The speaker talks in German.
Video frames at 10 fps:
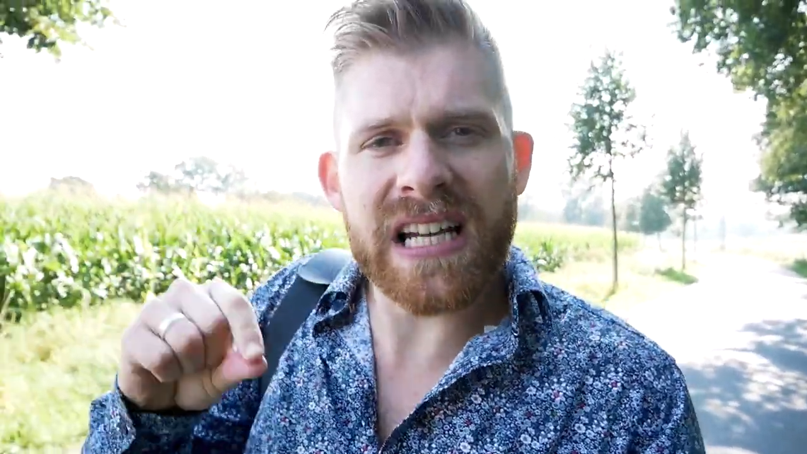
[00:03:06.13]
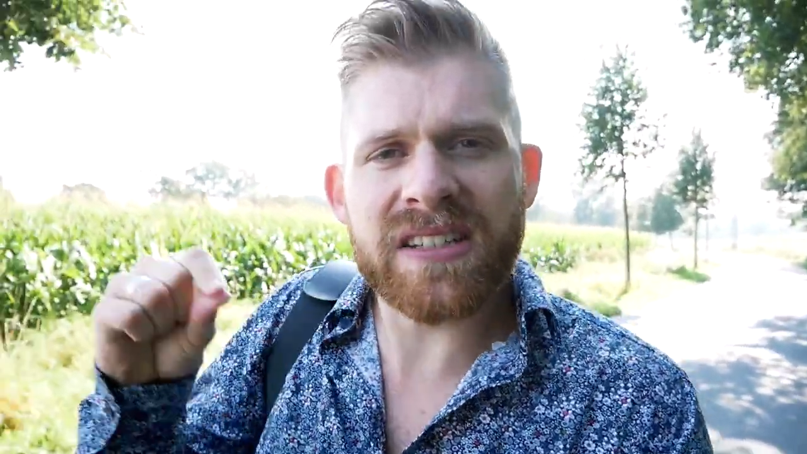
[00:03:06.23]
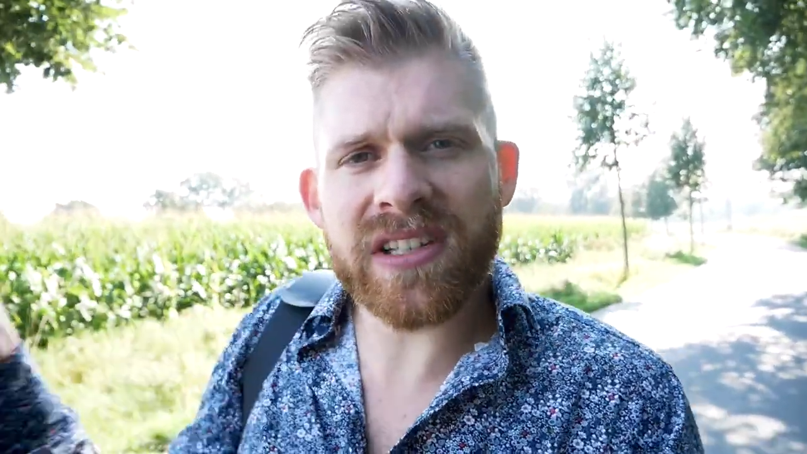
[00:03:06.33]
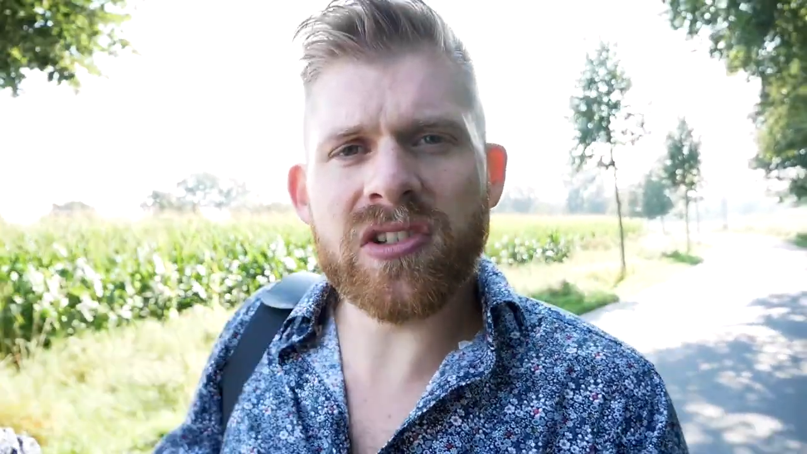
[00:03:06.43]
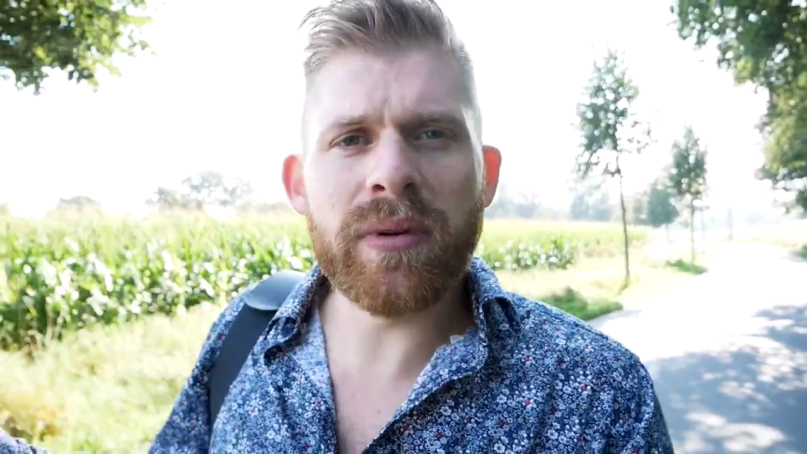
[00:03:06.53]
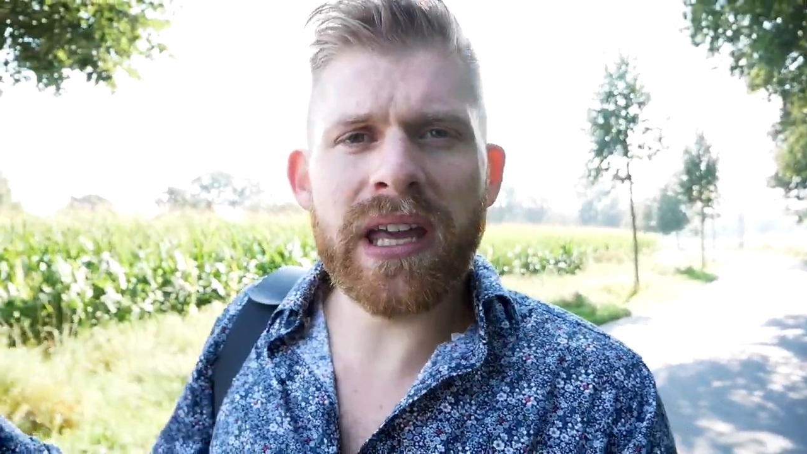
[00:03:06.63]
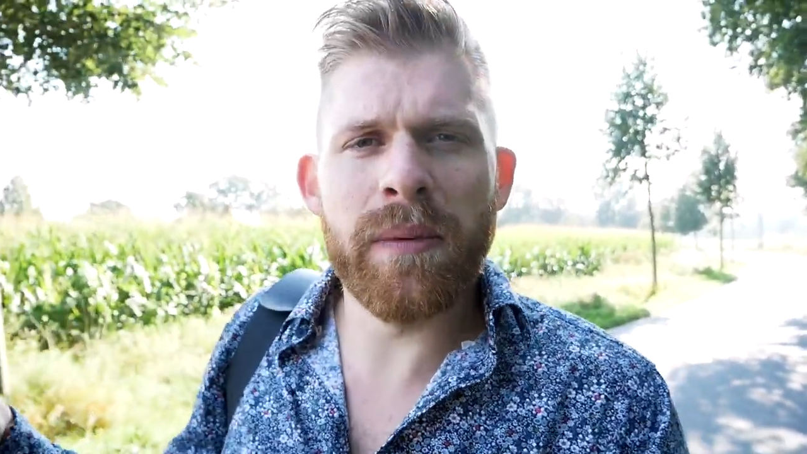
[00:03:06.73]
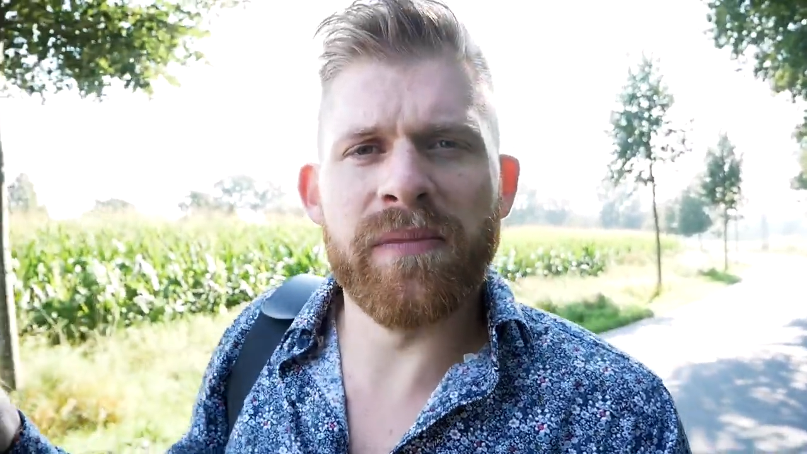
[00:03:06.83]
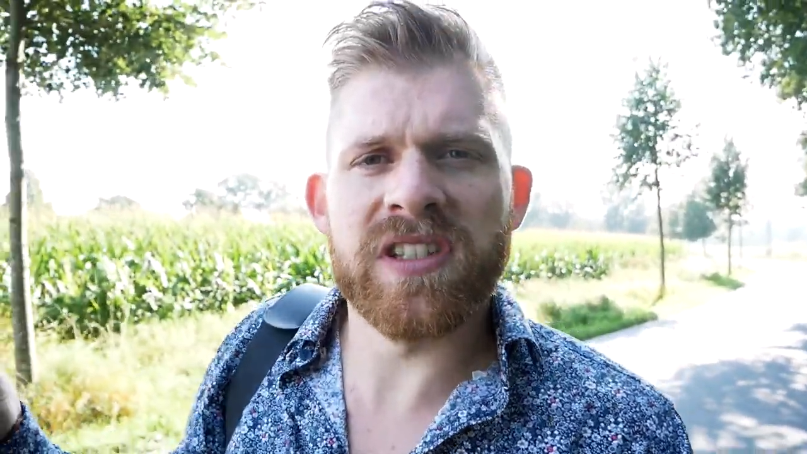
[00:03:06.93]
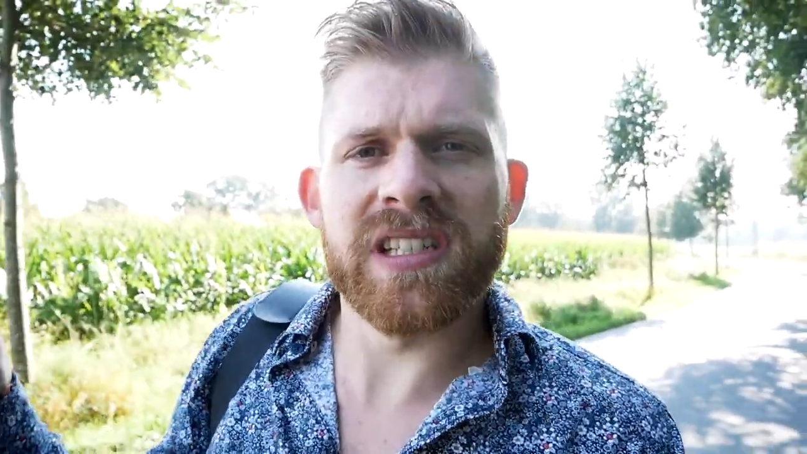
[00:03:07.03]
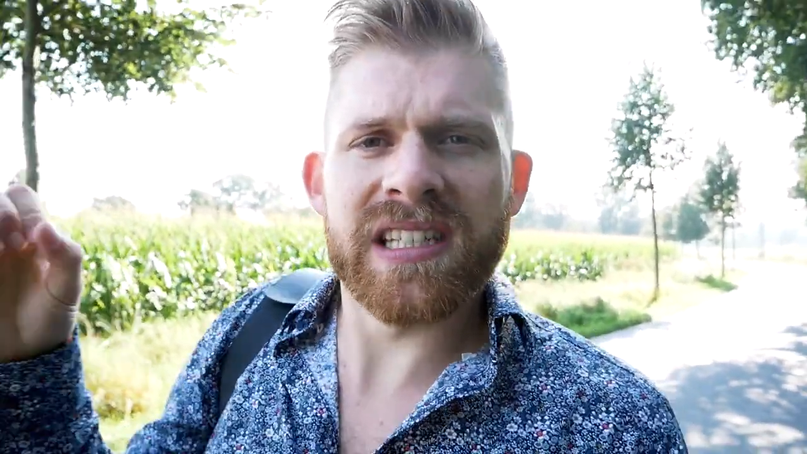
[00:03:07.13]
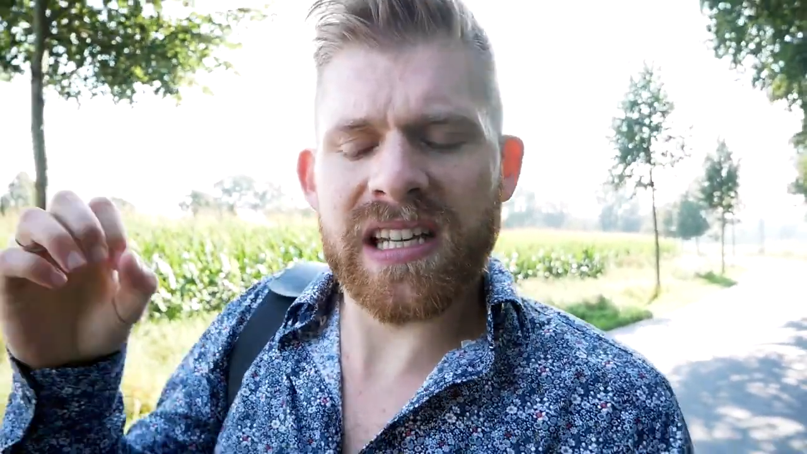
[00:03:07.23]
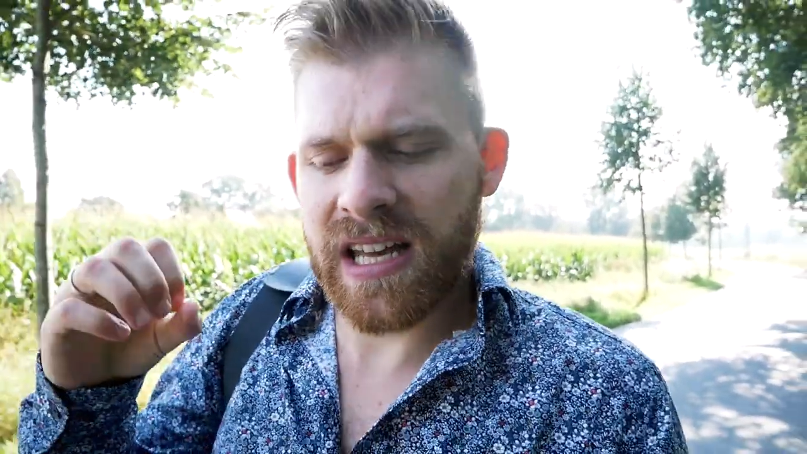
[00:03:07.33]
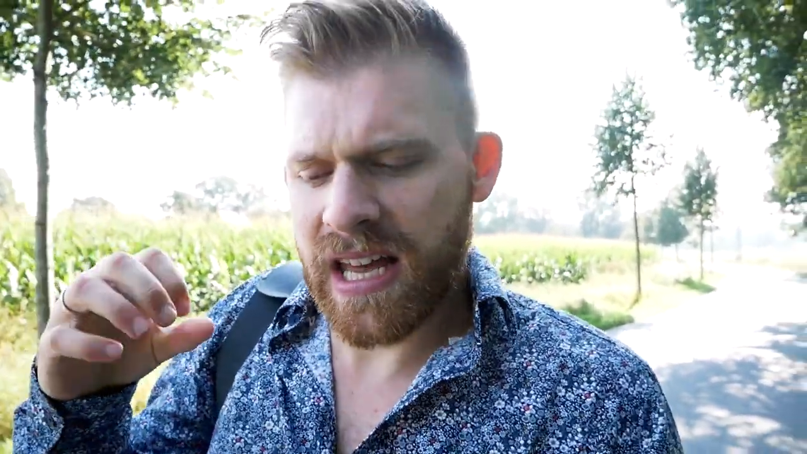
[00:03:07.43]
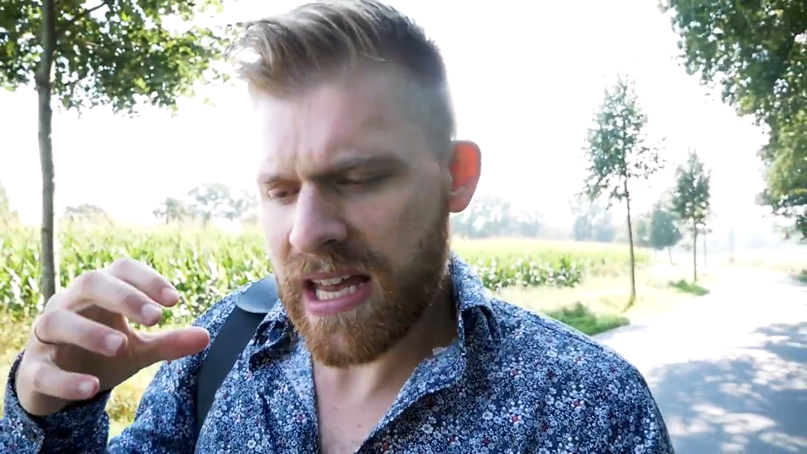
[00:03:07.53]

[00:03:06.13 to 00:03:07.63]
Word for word: das, was du bekämpfst, diese,